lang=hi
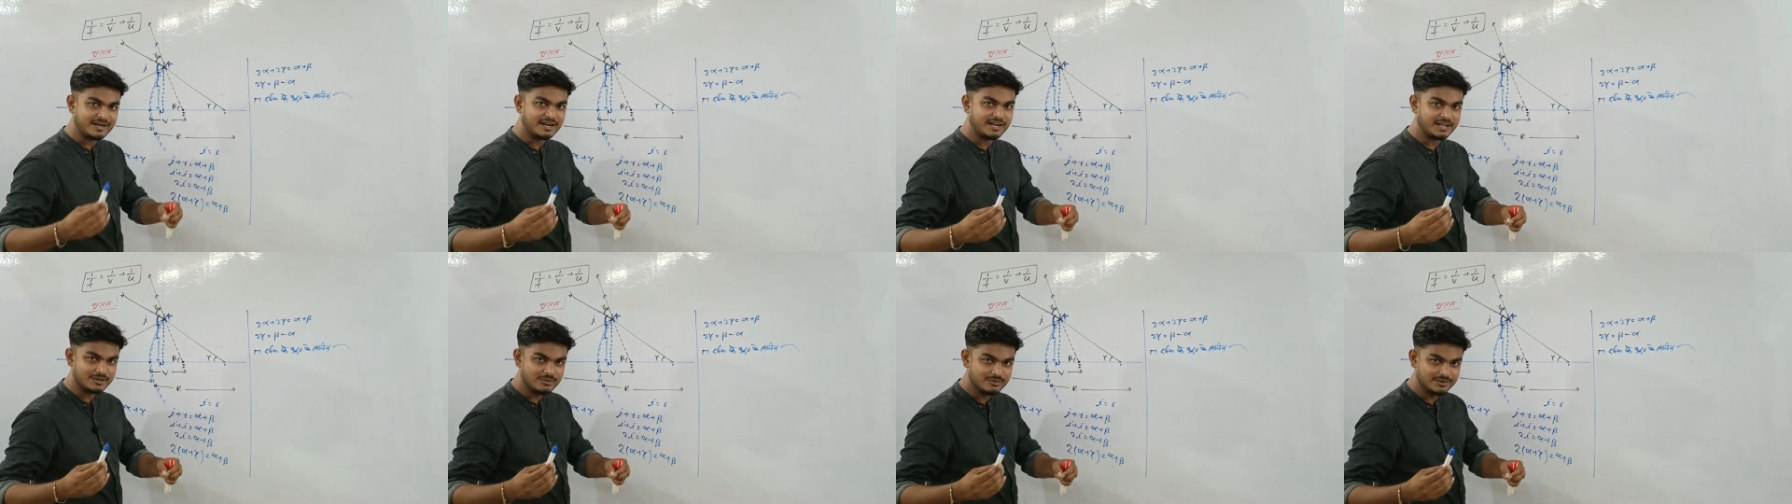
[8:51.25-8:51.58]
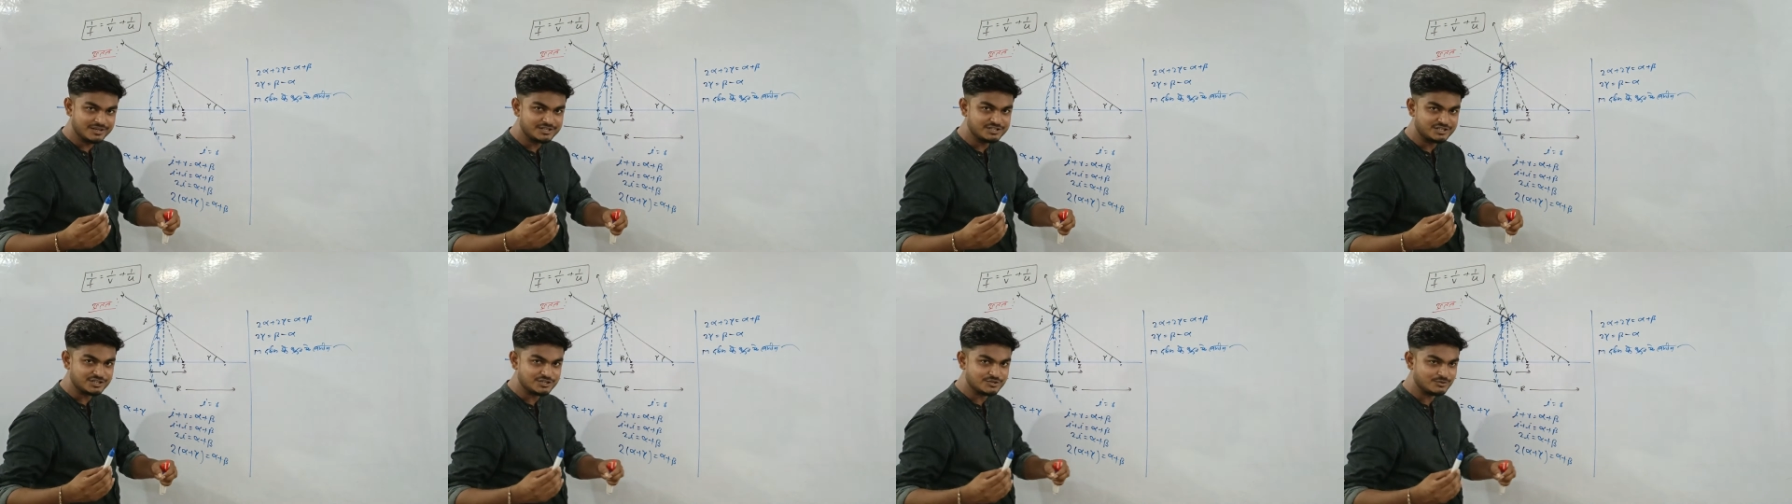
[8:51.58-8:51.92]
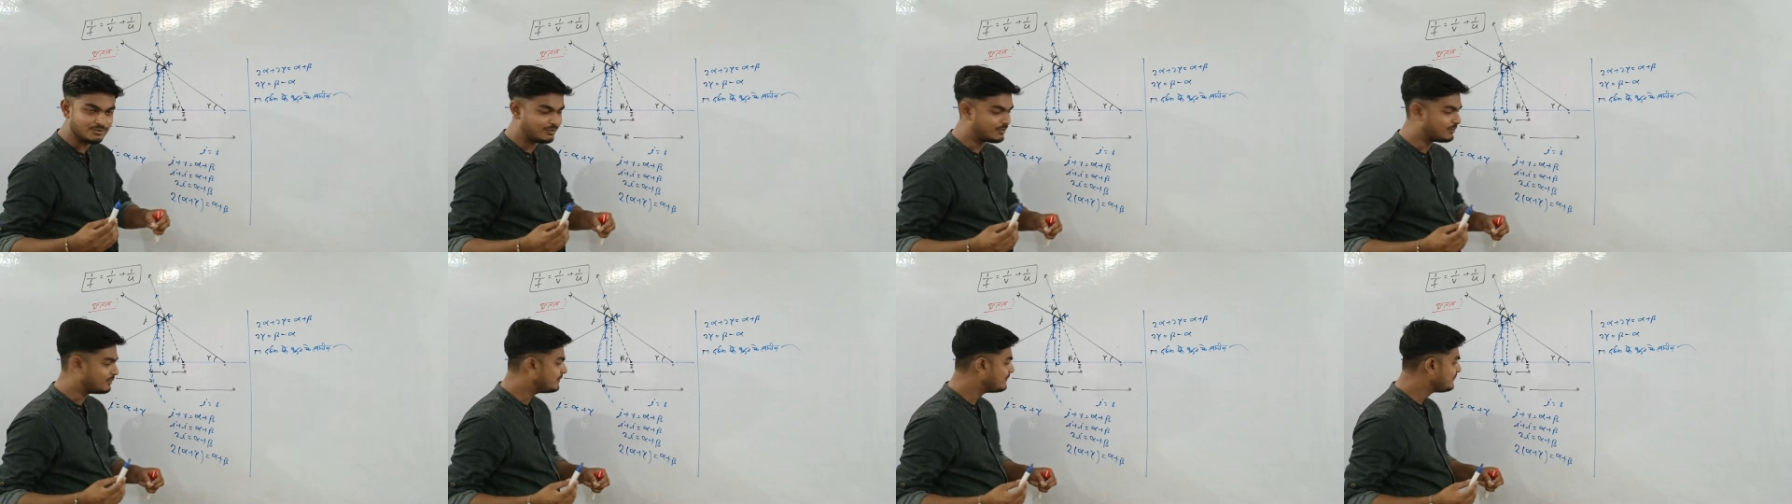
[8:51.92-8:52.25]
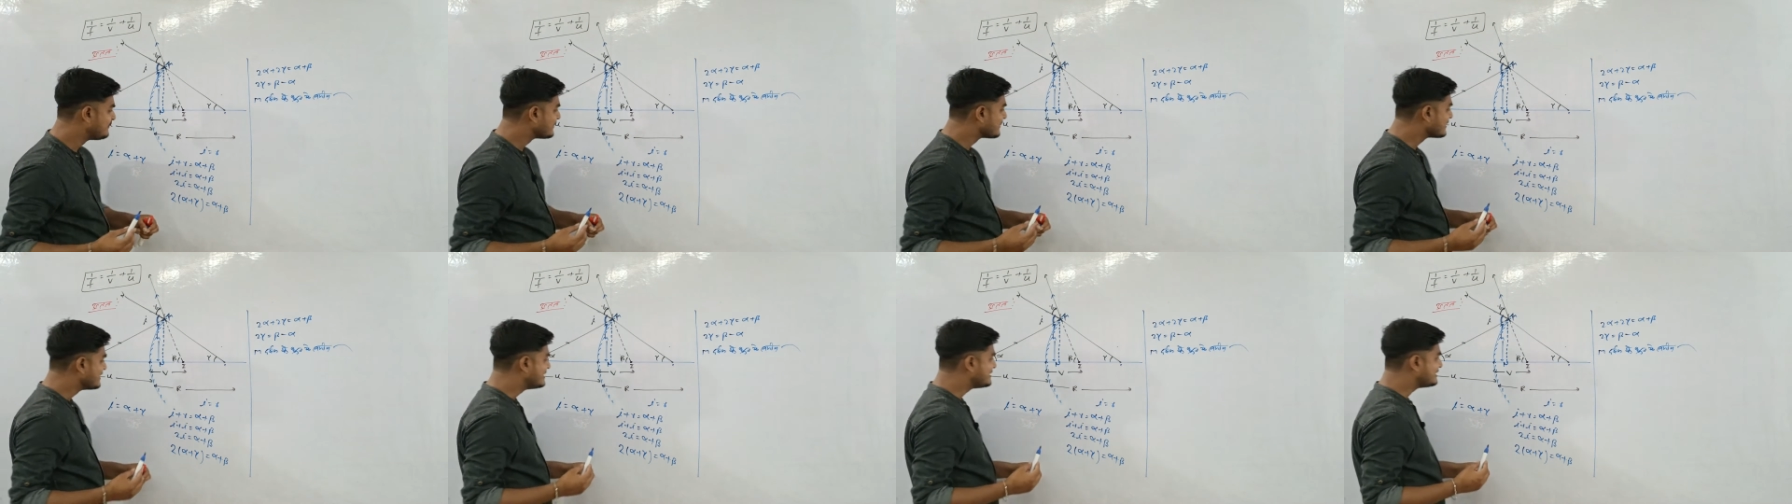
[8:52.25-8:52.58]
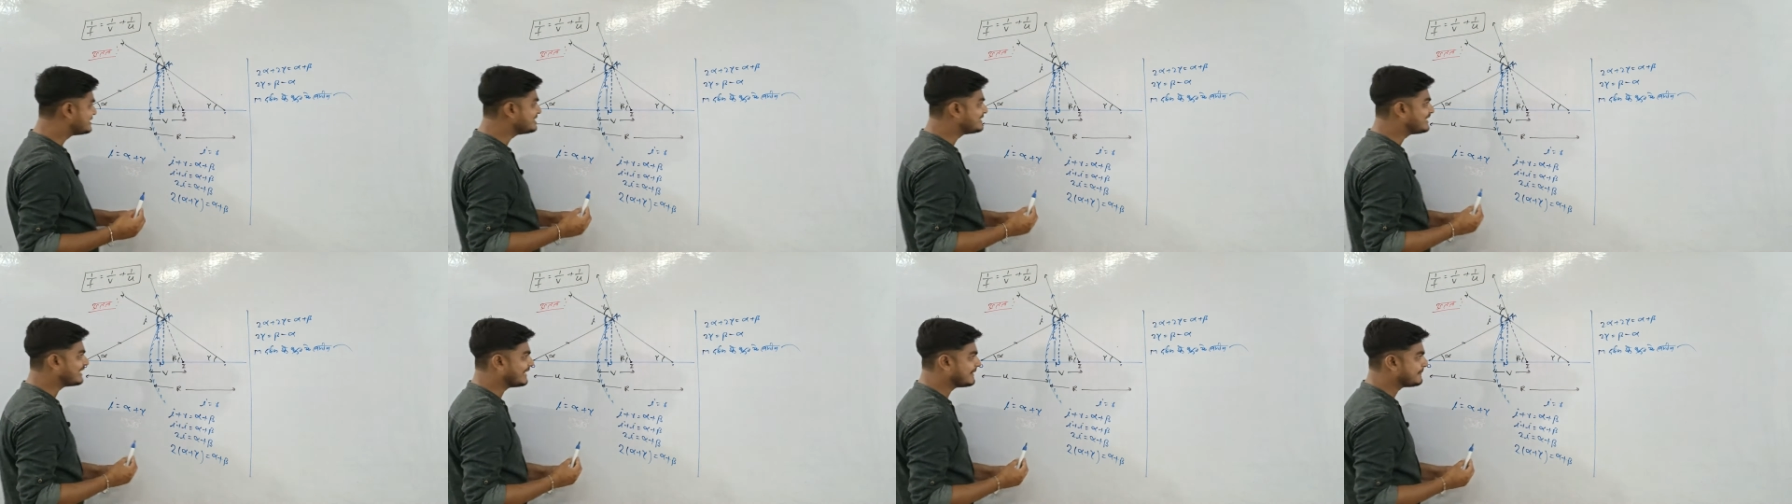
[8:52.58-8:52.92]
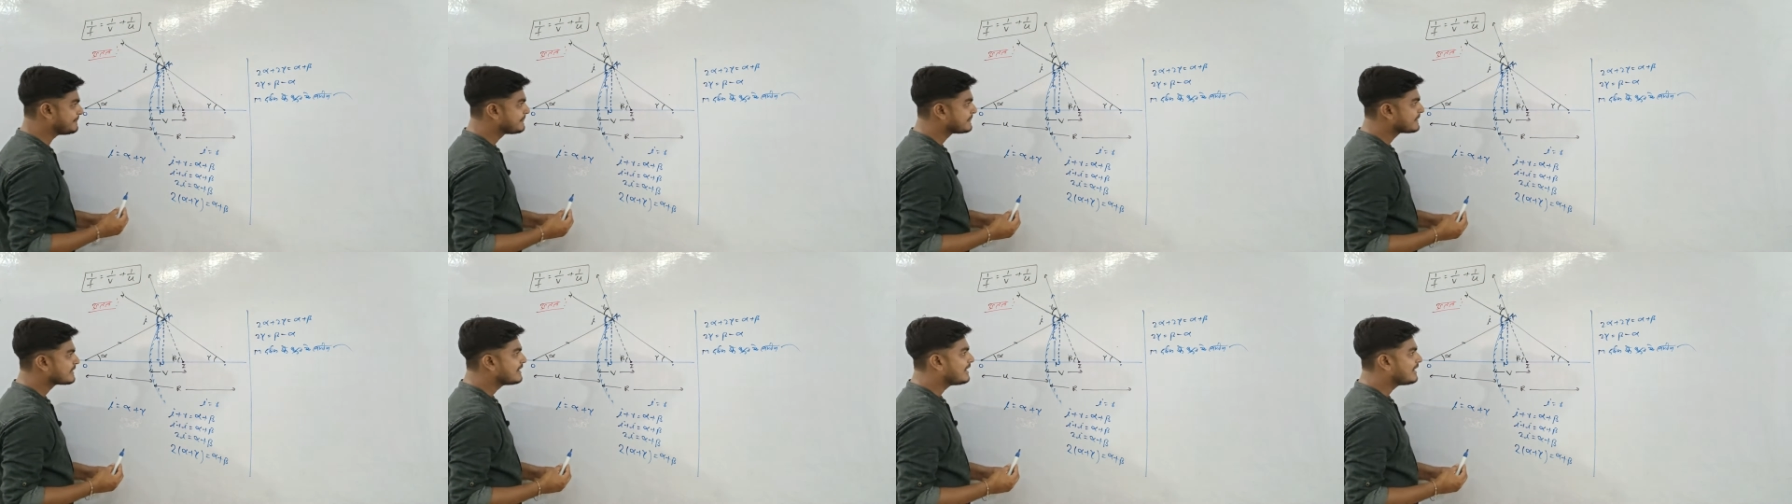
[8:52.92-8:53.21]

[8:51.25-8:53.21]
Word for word: पा रहे होंगे चीज़ों को ठीक है